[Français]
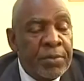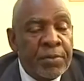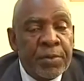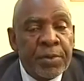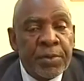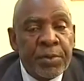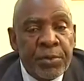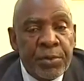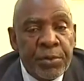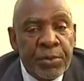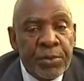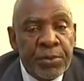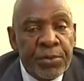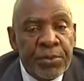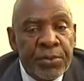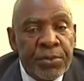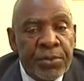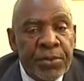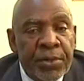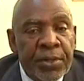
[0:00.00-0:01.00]
Nous devons
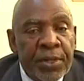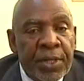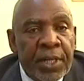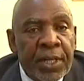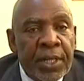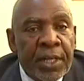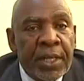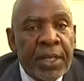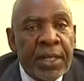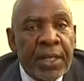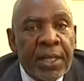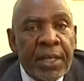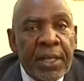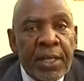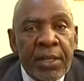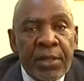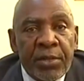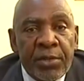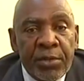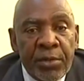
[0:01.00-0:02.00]
tous,
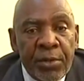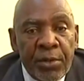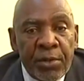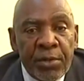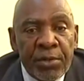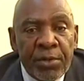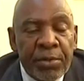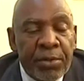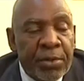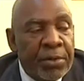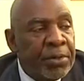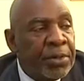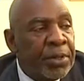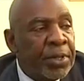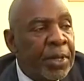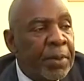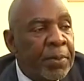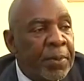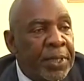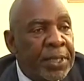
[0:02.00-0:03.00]
euh, selon, selon
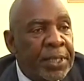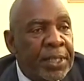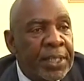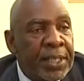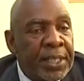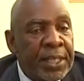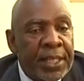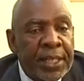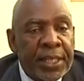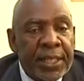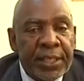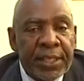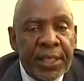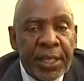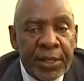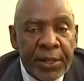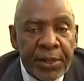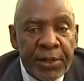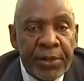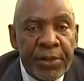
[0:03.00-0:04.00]
nos capacités,
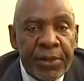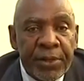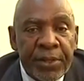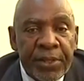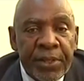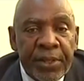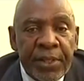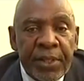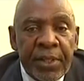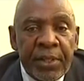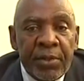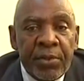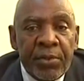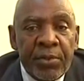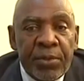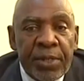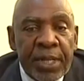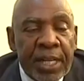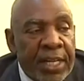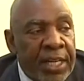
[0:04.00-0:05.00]
chacun,
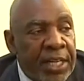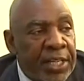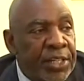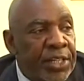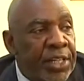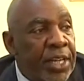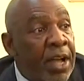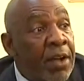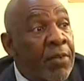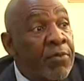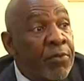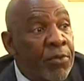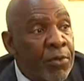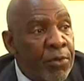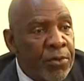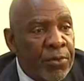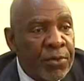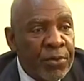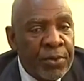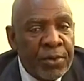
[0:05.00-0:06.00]
nous engager à
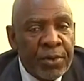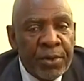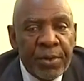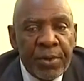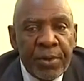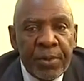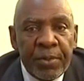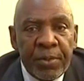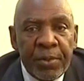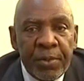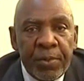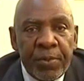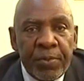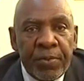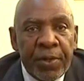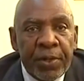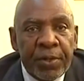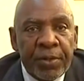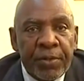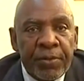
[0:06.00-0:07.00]
fond pour
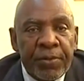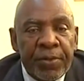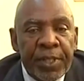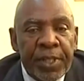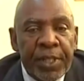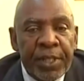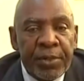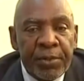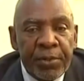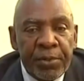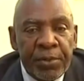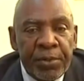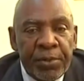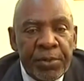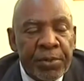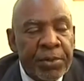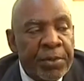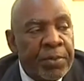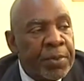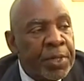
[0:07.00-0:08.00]
pouvoir trouver des
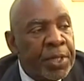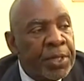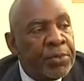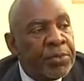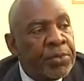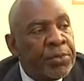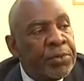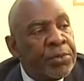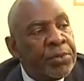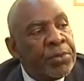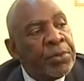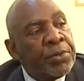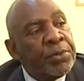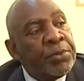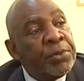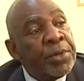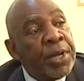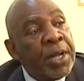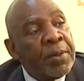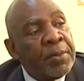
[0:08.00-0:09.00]
solutions, mais des
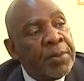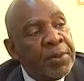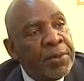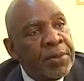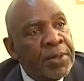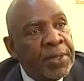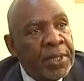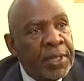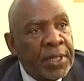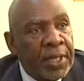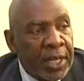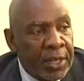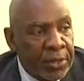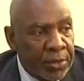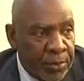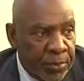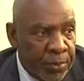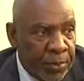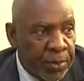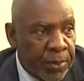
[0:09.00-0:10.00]
solutions durables
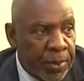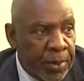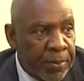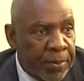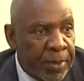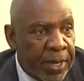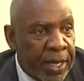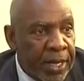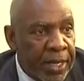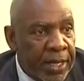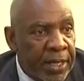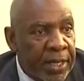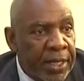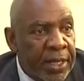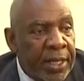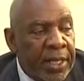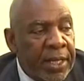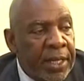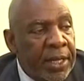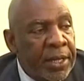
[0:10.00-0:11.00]
à ce problème-là
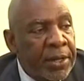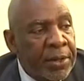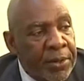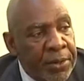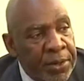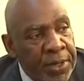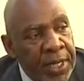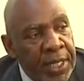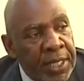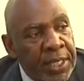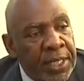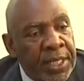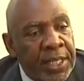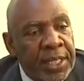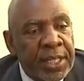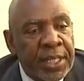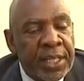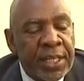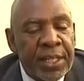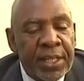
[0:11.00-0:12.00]
et
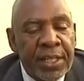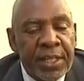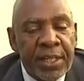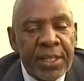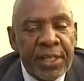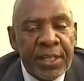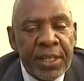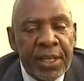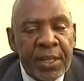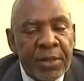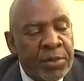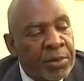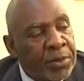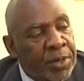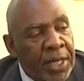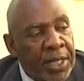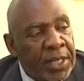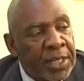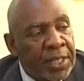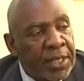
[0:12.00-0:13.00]
regagner euh, la
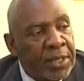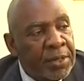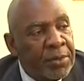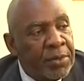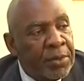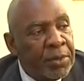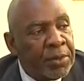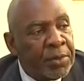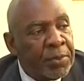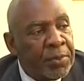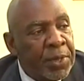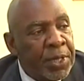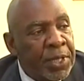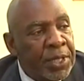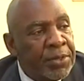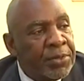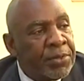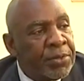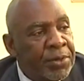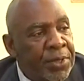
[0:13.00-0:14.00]
totalité de notre
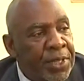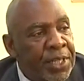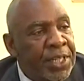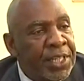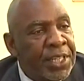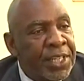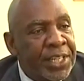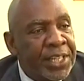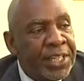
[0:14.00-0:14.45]
pays, son